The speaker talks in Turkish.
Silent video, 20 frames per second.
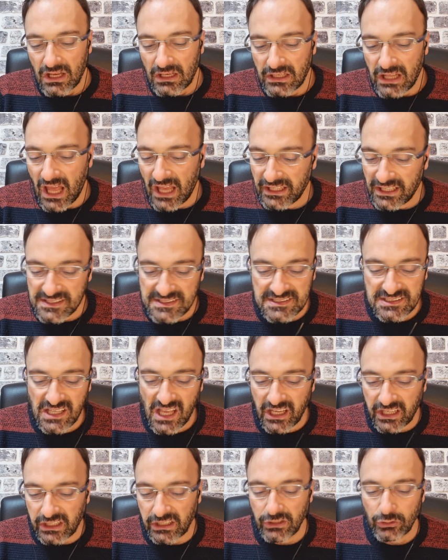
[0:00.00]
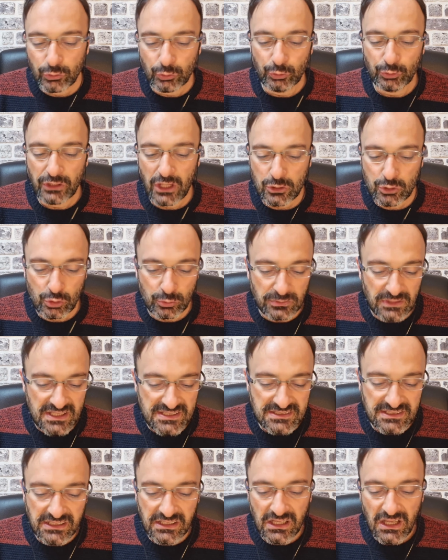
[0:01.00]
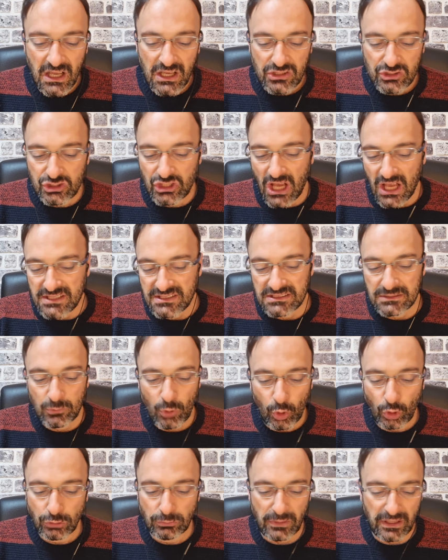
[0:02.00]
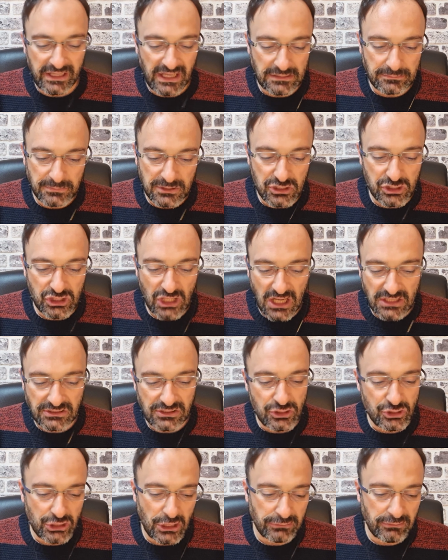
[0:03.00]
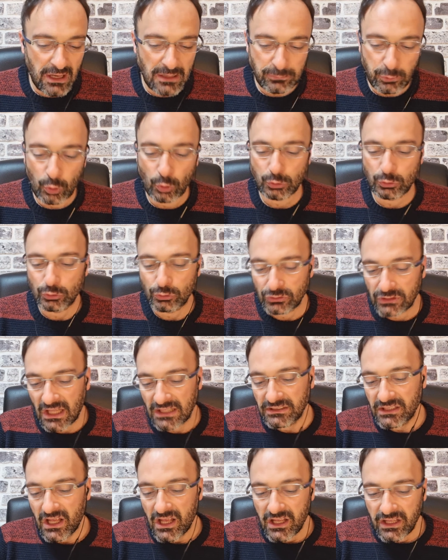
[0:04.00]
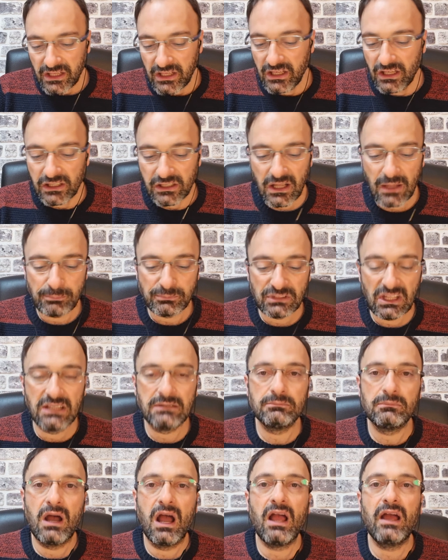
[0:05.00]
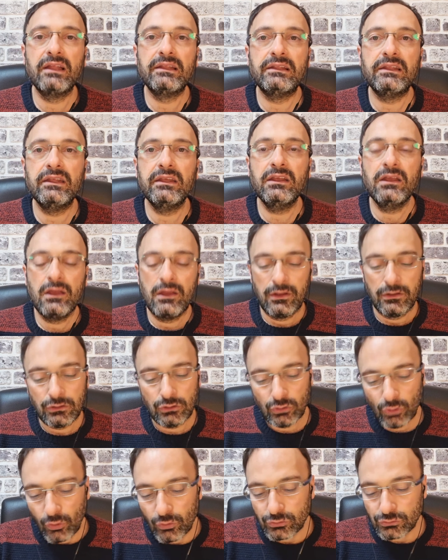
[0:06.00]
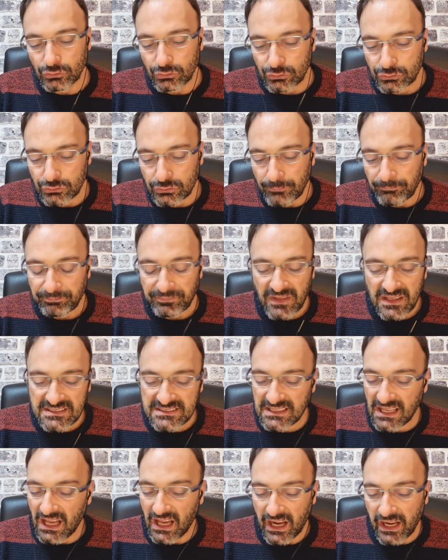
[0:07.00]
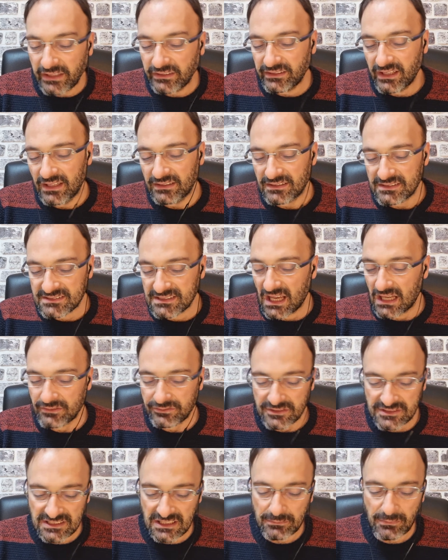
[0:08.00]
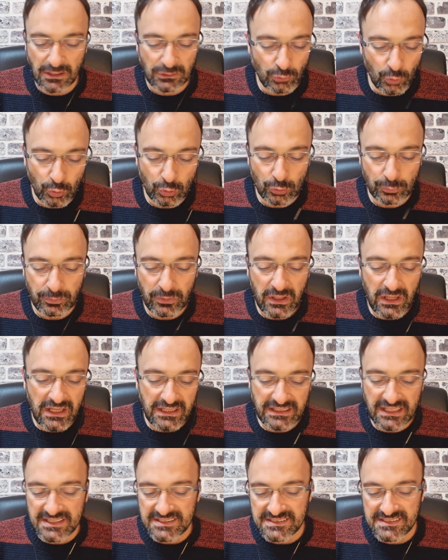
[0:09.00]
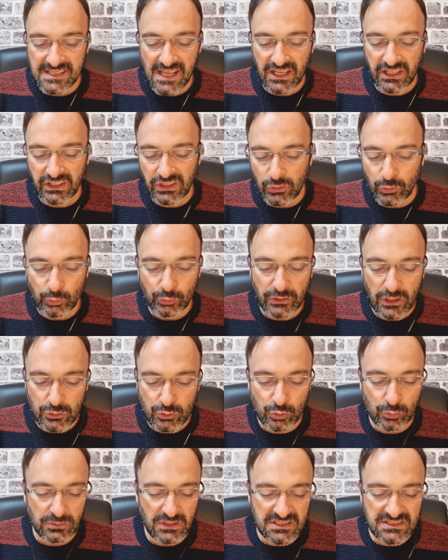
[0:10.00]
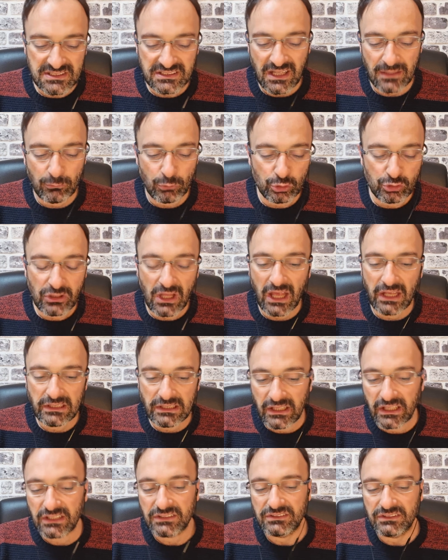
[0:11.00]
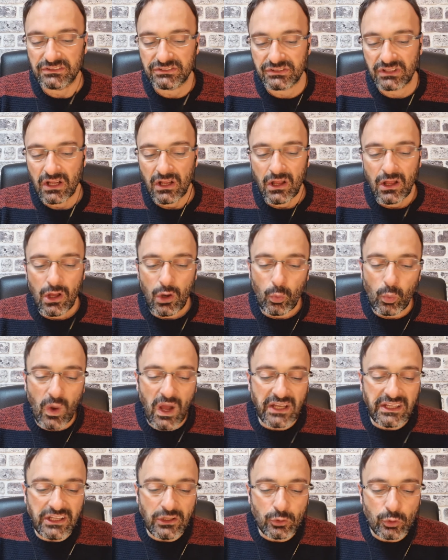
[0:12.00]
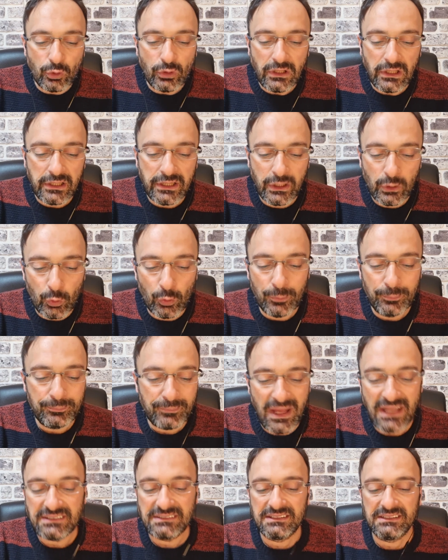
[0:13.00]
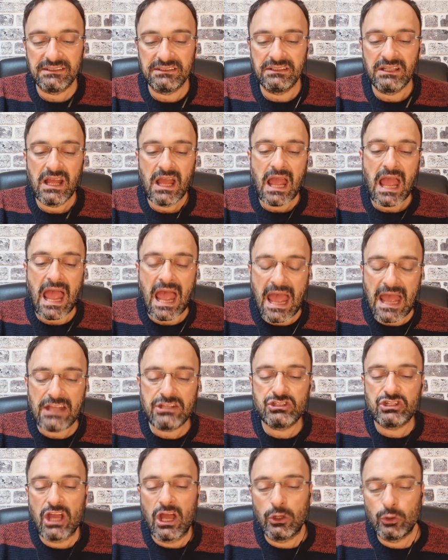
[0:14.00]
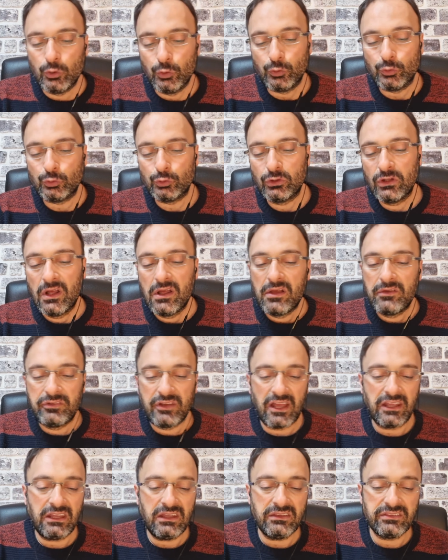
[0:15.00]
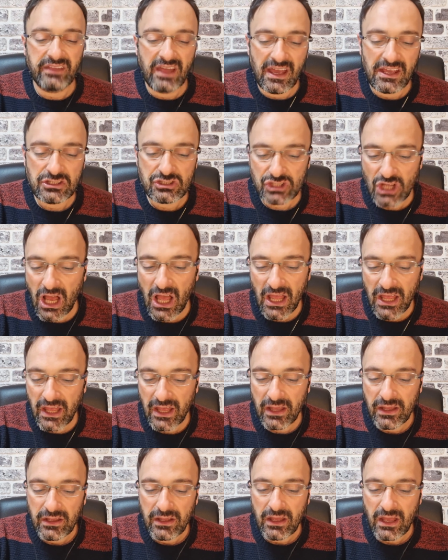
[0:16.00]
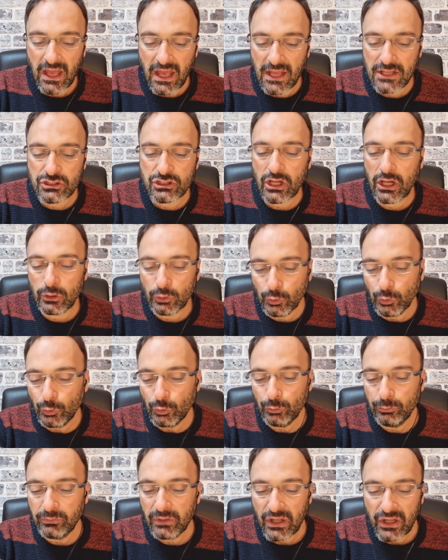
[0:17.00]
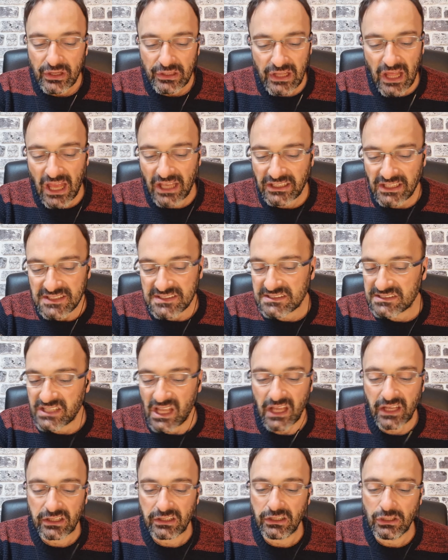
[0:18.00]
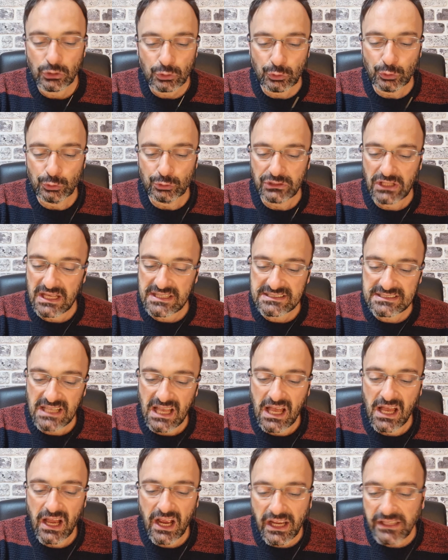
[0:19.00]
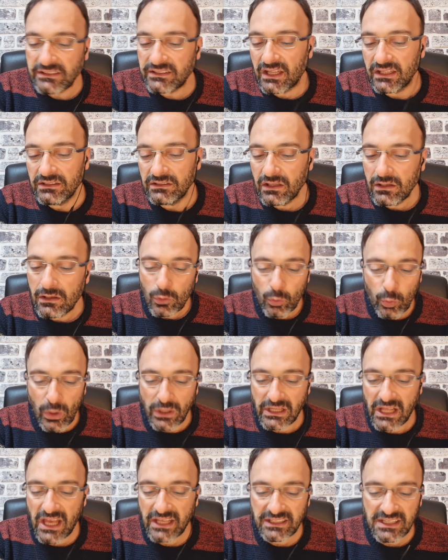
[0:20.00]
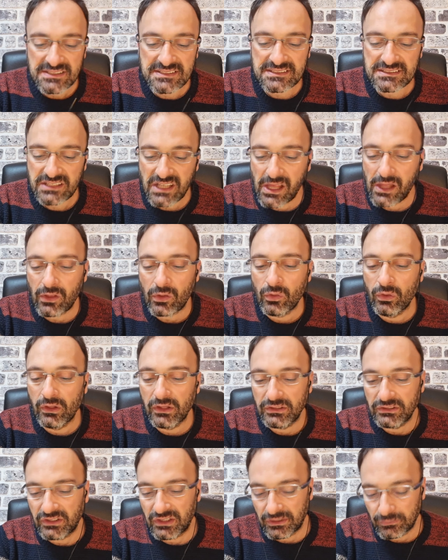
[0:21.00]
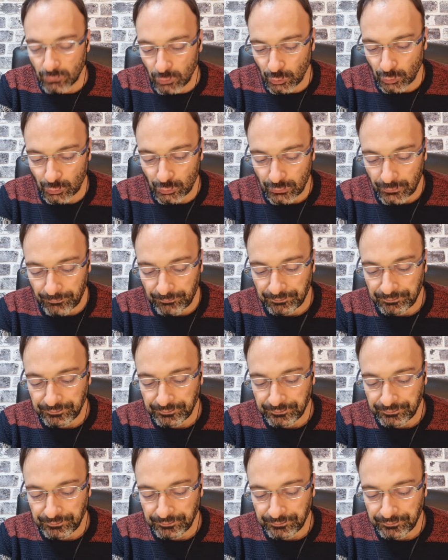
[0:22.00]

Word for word: La yestahirune cümlesi cazim olmayan bir şartın cevabı olduğundan i'raptan mahalli yoktur. Sa'aten zarfı zaman olup yestahirune cümlesine müteallıktır. Ve li kulli ummetin ecelun fe izâ câe eceluhum la yestahirune sa'aten ve la yestaqdimun.